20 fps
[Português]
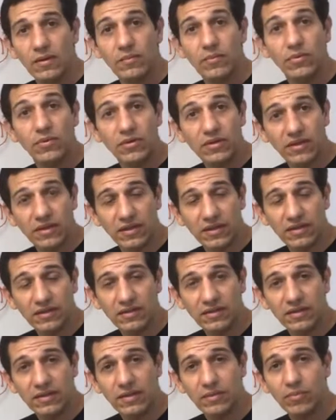Por quê?
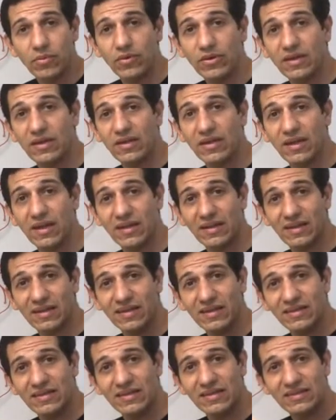Porque
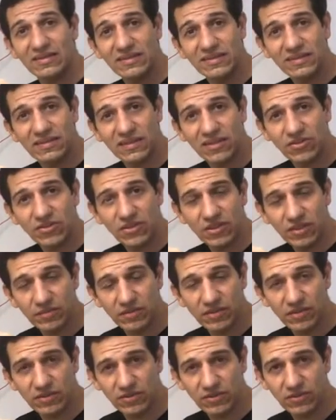aqui tem 16
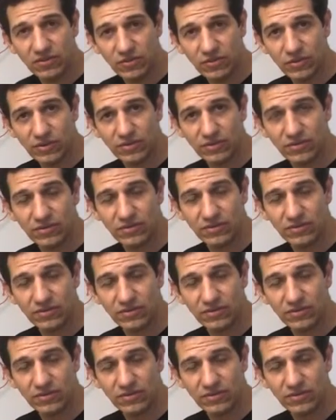gramas de CO2.